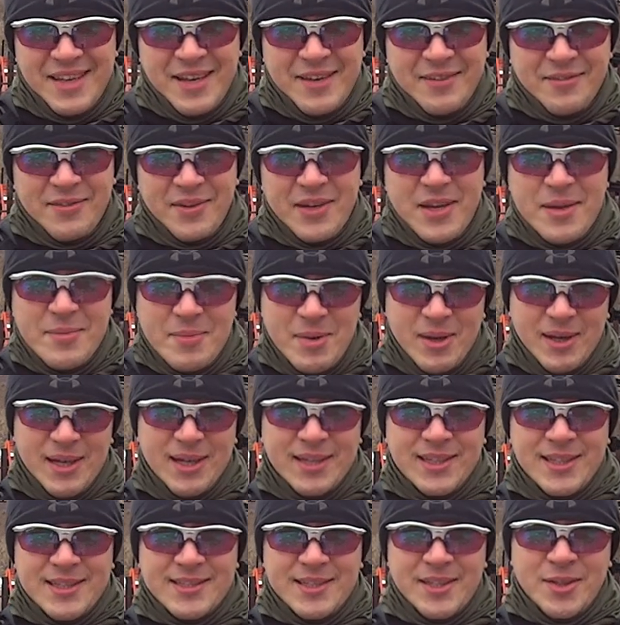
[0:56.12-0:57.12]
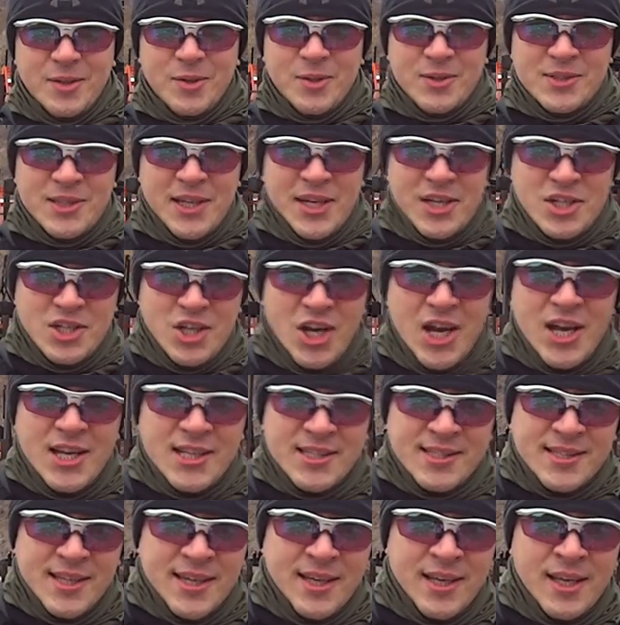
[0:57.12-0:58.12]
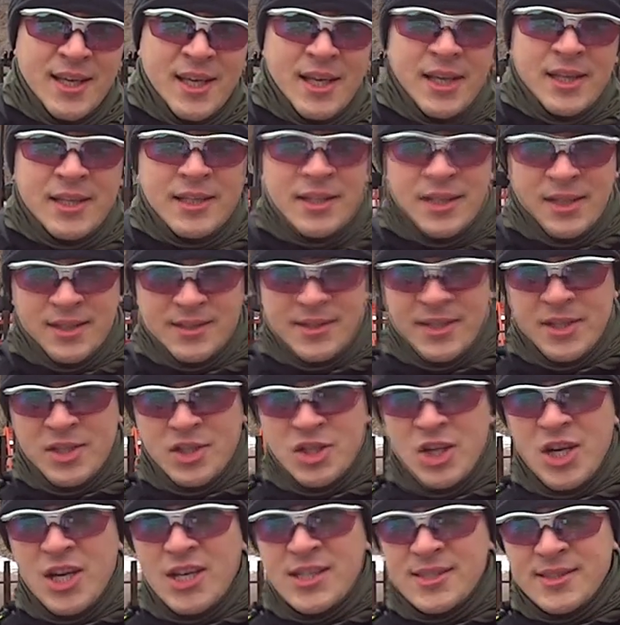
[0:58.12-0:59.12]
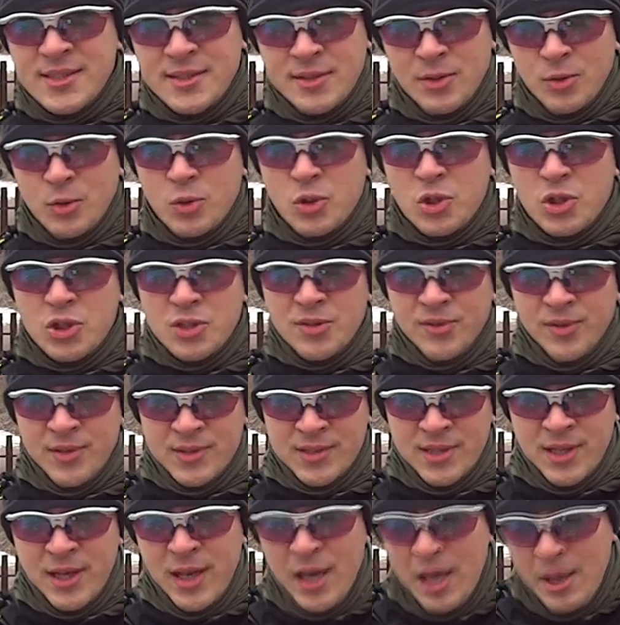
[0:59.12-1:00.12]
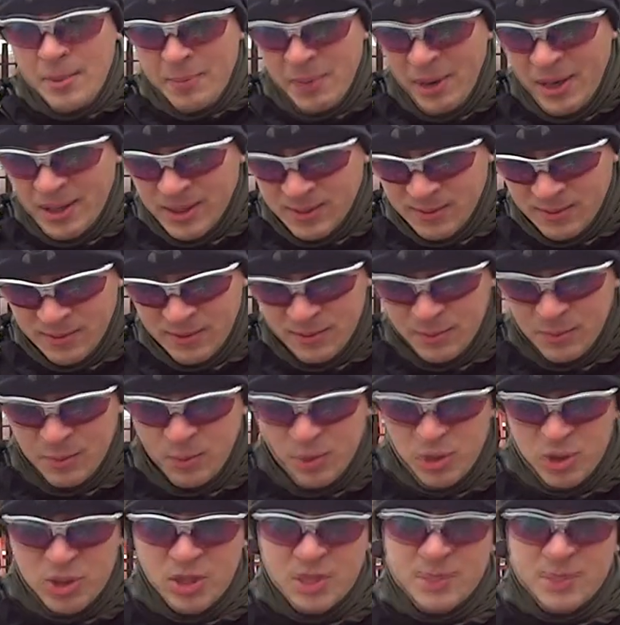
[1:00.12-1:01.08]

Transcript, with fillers: Время, когда стрелок заряжается и разряжается, не учитывается. Поэтому вы можете